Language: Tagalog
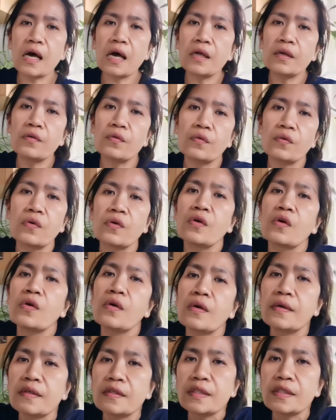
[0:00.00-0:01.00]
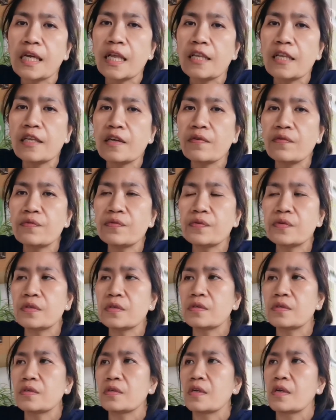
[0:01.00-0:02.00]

ano, sa leaves.